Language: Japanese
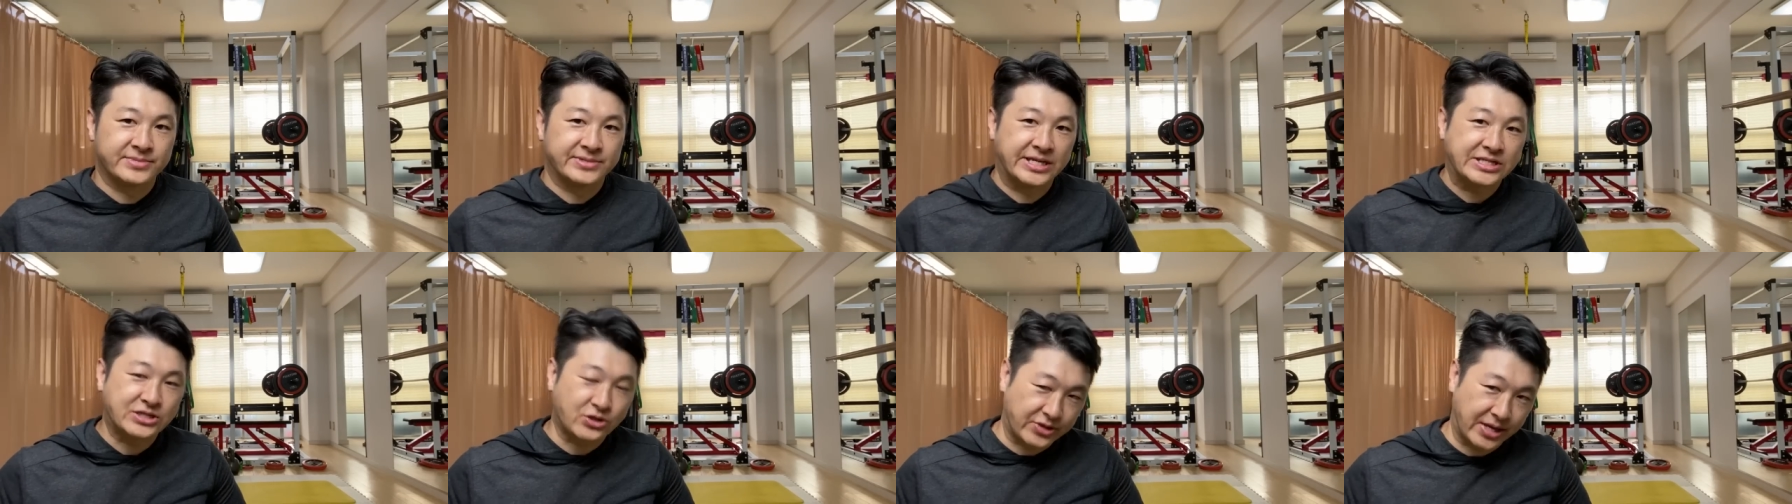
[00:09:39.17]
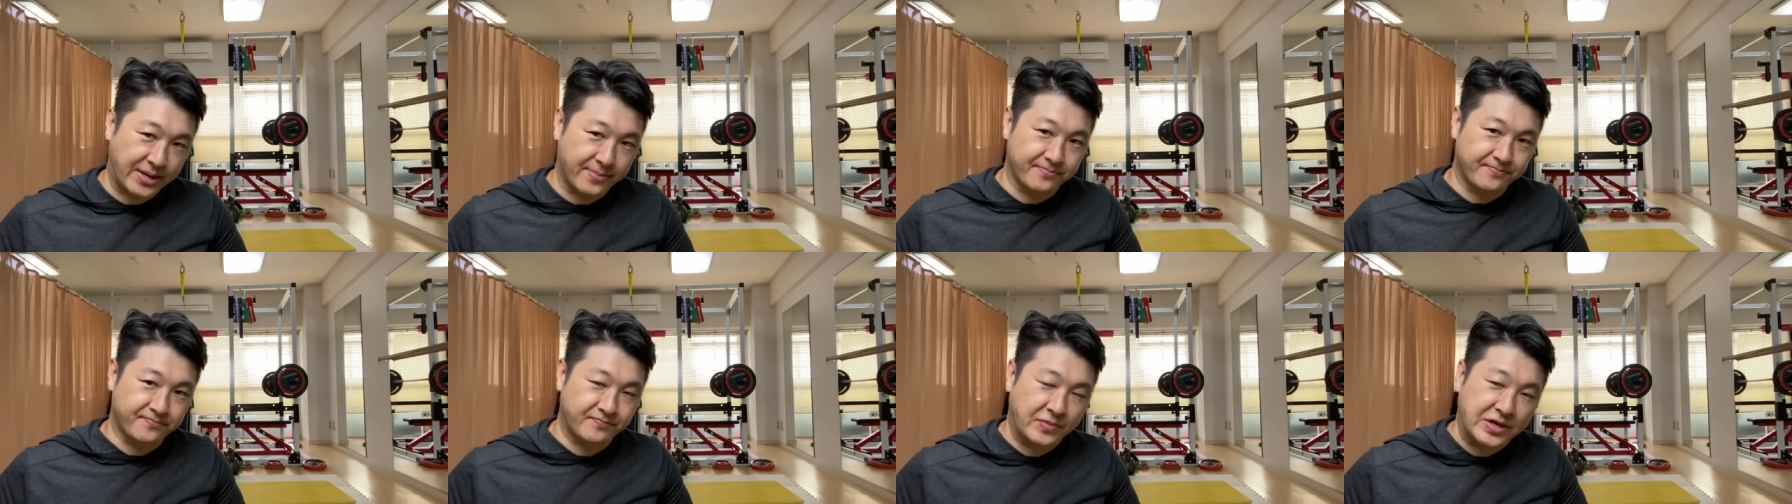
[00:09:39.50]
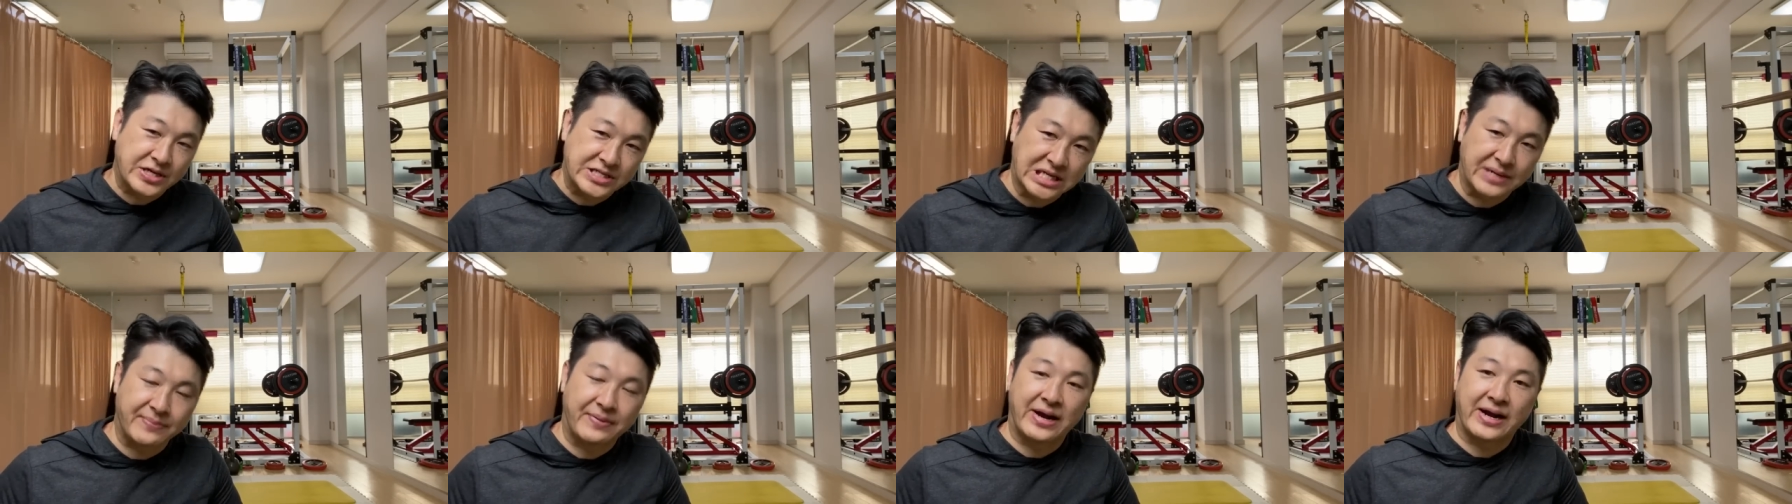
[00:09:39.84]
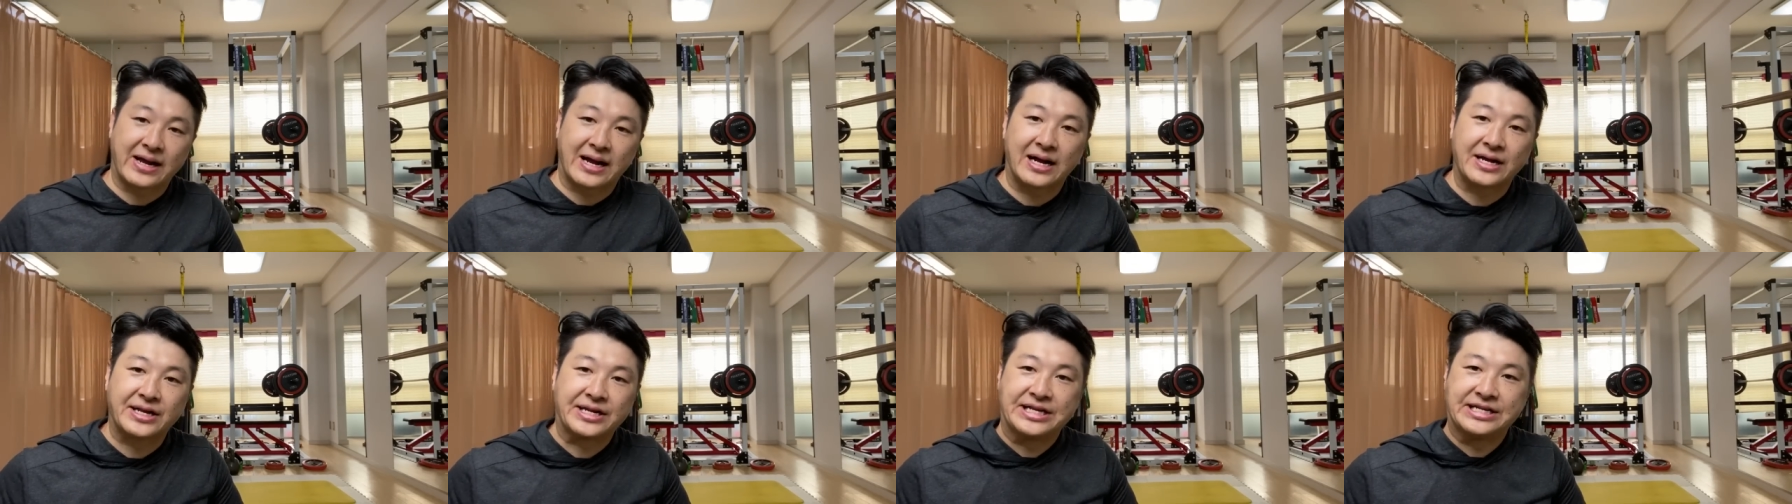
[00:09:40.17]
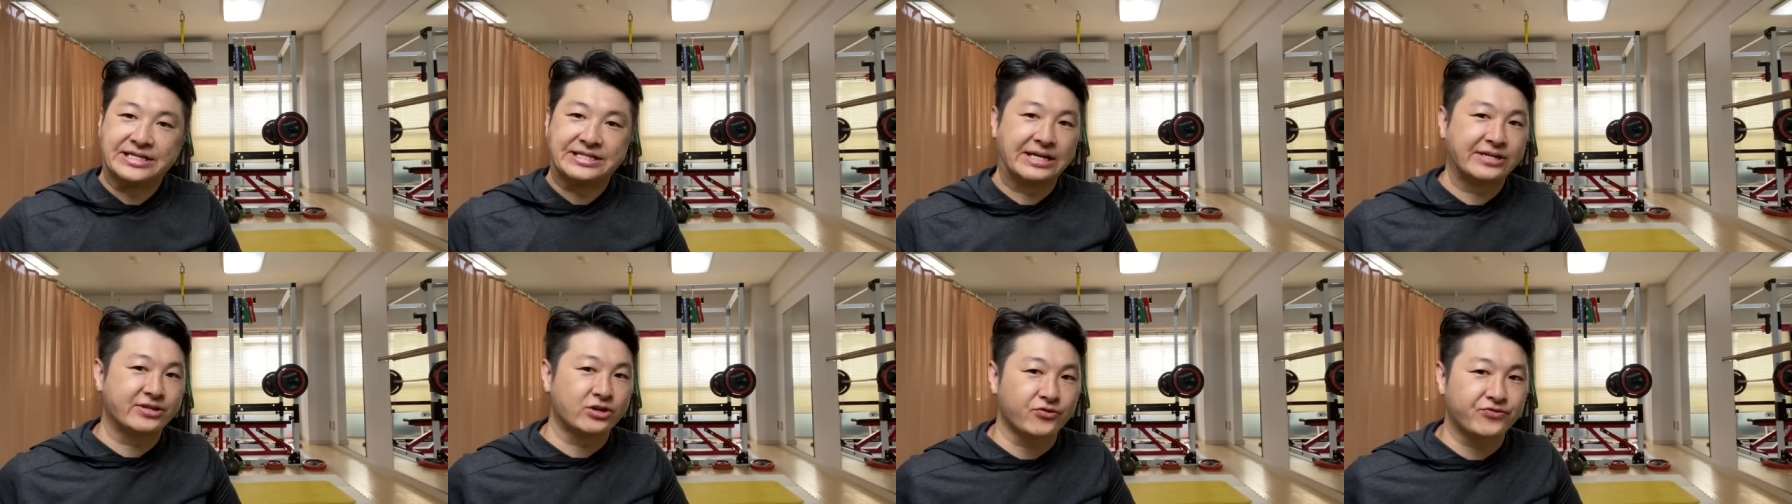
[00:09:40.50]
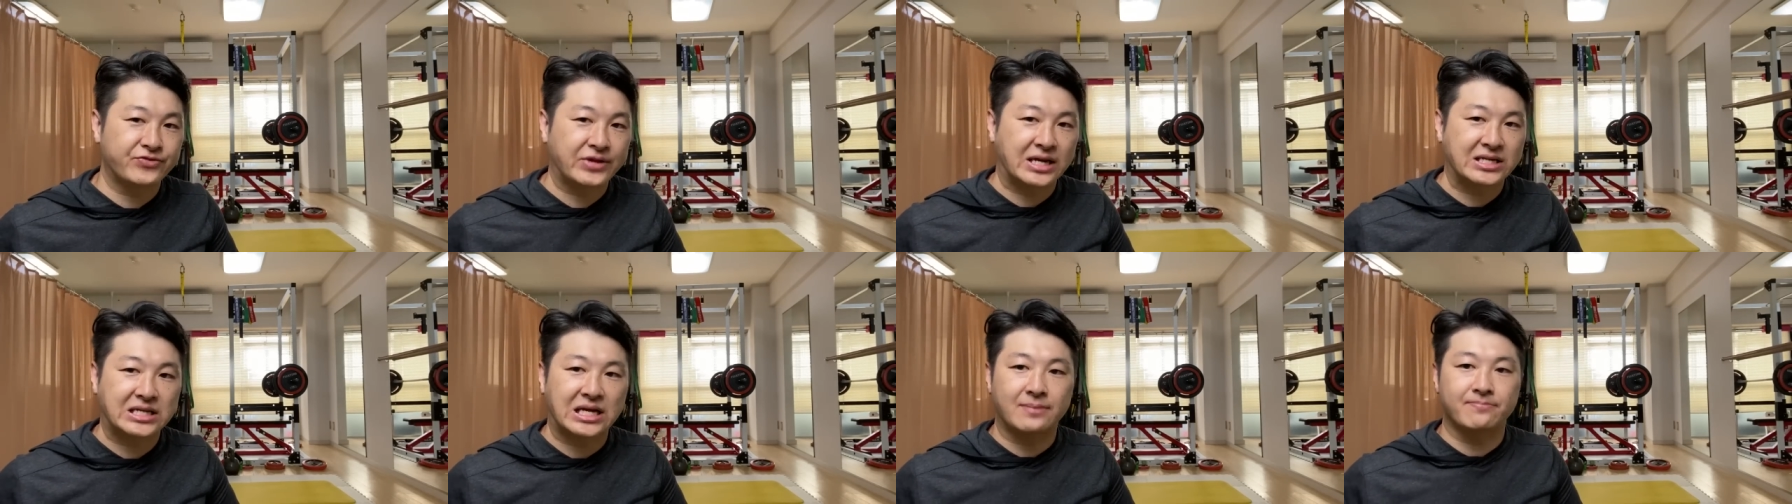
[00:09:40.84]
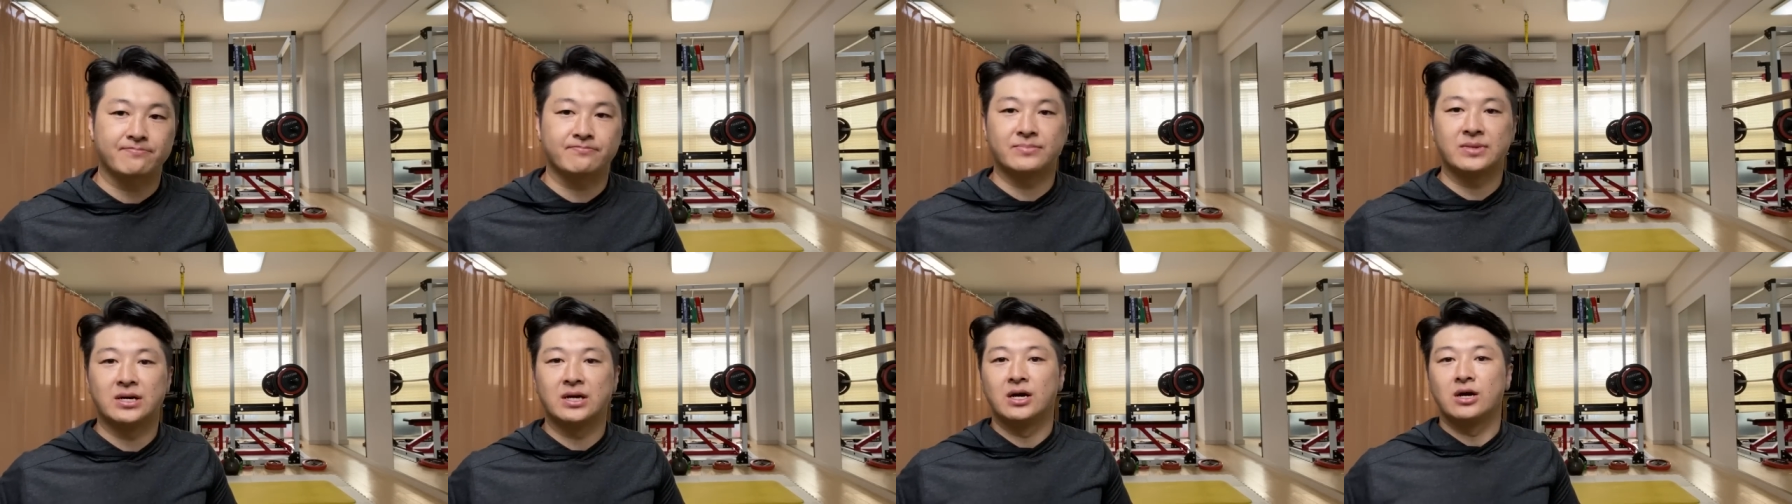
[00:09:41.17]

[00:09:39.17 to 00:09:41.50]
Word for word: ですので下腹が気になるよって方